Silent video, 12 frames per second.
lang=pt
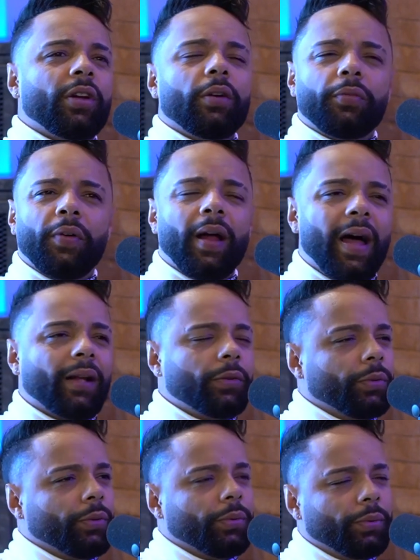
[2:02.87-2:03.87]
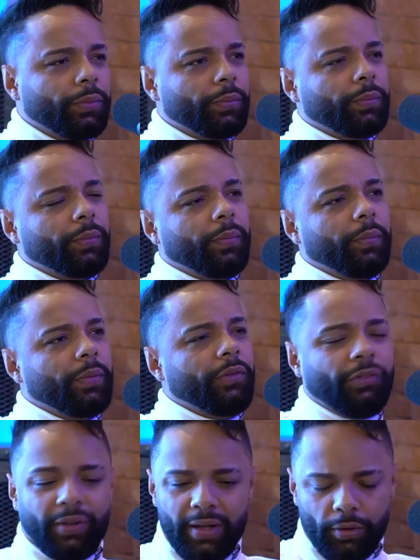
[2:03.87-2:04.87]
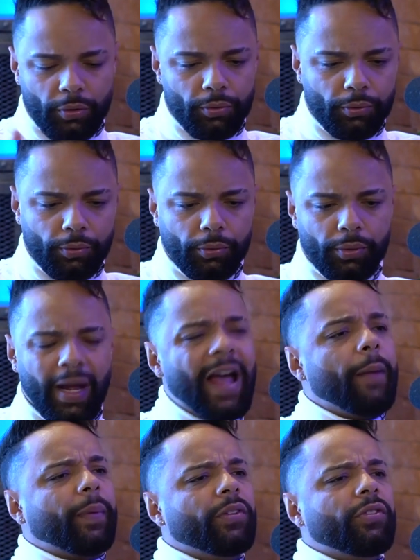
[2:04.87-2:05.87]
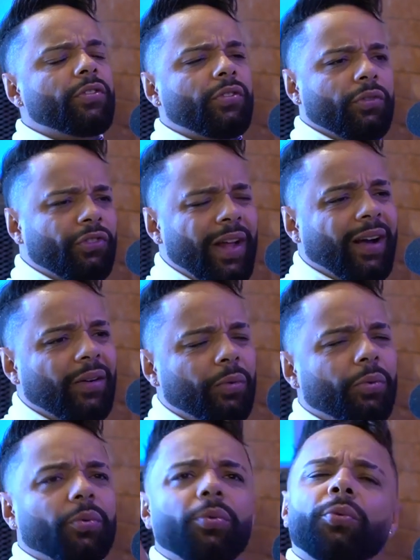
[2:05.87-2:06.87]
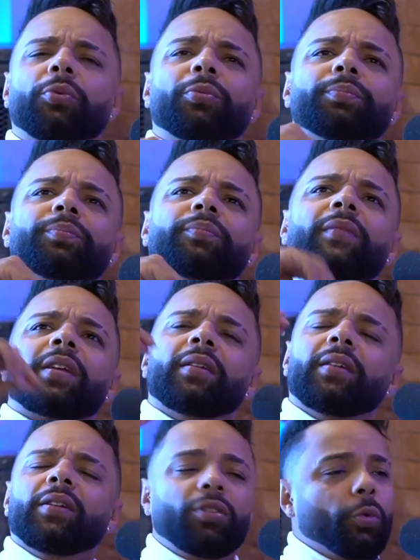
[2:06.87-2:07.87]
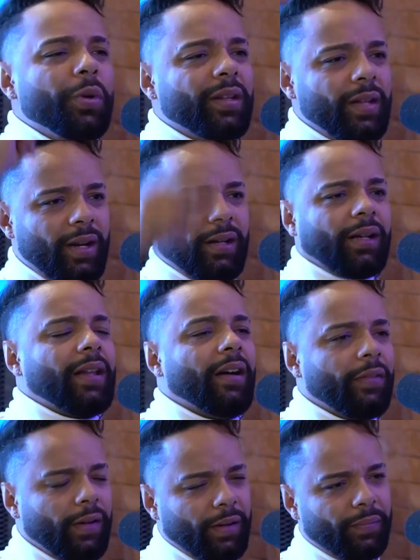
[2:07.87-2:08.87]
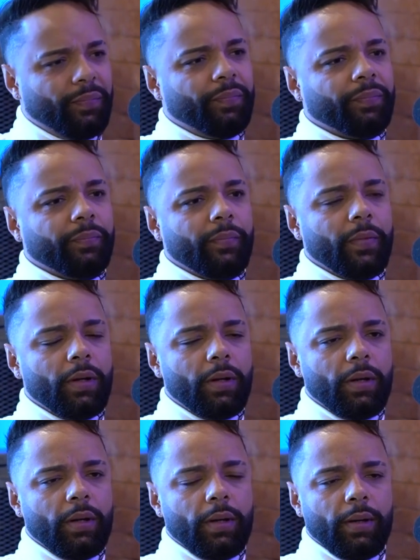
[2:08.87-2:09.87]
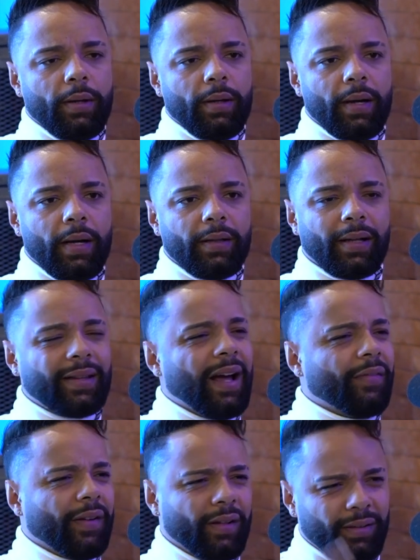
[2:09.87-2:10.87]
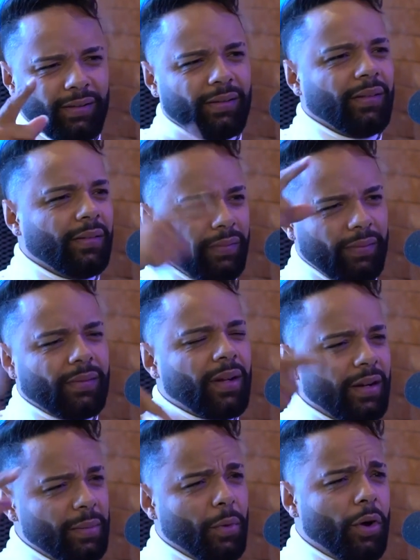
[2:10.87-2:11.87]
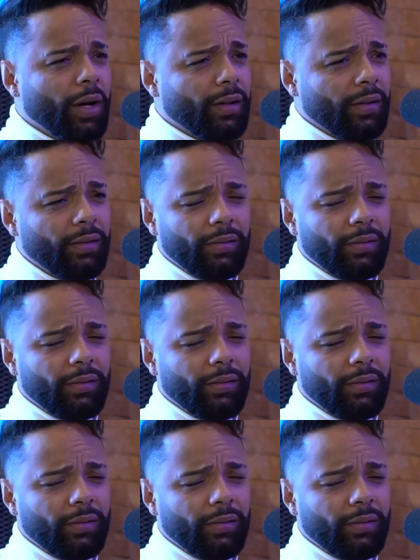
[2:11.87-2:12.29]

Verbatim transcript: falado, escrito no... na época de. O, o Twitter ainda estava. Sim. Ainda estava entrando em moda.